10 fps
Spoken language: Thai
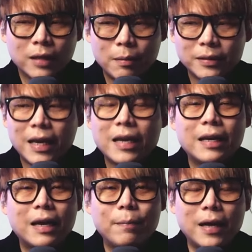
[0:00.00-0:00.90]
เติมกำลังใจให้
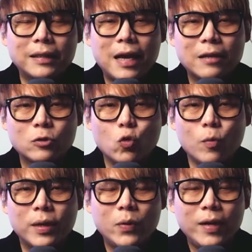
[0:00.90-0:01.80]
กันครับผ่านทาง
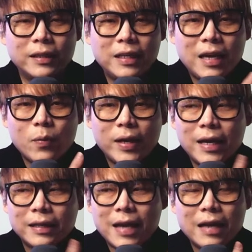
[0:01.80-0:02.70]
True Money Wallet ที่ให้ไว้
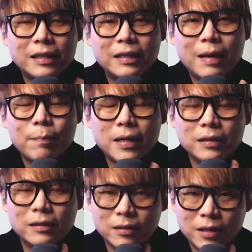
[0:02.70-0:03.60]
ด้านข้างนี้นะเป็น
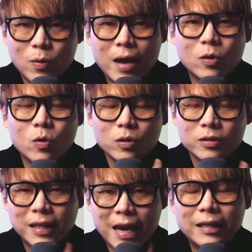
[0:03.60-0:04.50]
QR code
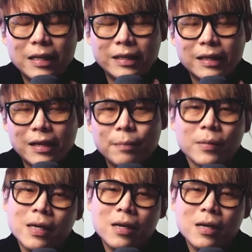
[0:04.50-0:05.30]
ก็สแกนได้เลยนะครับ